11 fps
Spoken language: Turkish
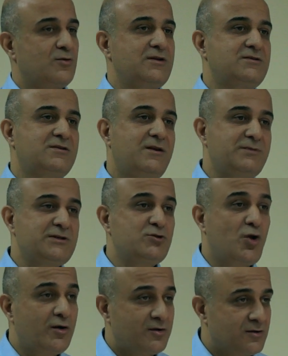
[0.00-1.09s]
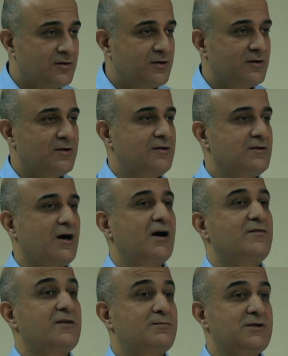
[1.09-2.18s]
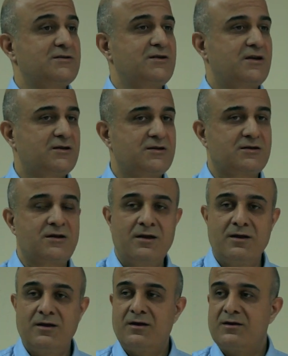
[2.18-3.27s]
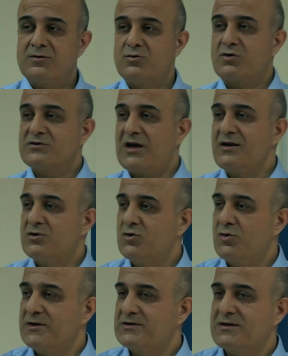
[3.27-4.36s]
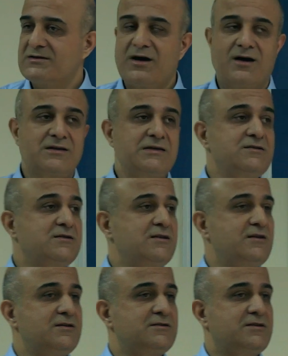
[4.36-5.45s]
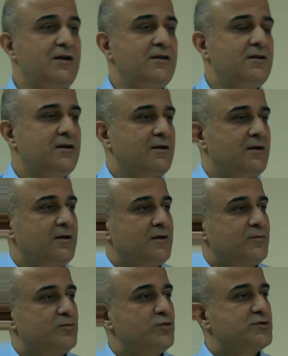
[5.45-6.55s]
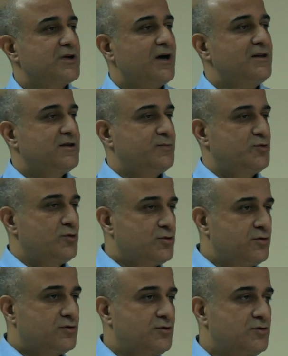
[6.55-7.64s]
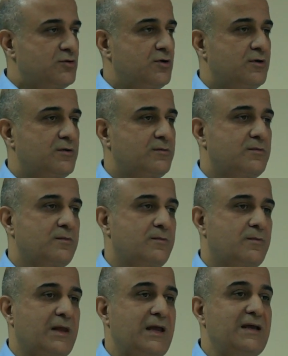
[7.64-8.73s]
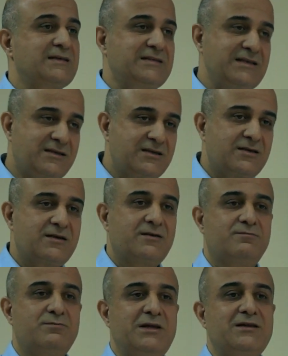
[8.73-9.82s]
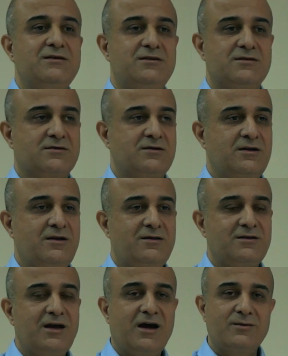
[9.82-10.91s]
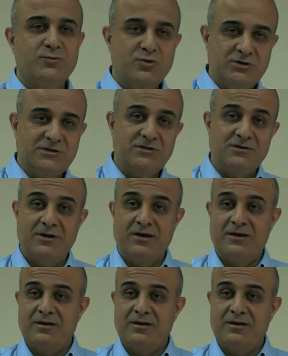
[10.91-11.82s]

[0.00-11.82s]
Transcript: Dolayısıyla bir yön tarif etmeniz gerekir. 90 kilometre saat hız dediğinizde bu sadece büyüklüktür, eksik bilgidir. Yani bu hızın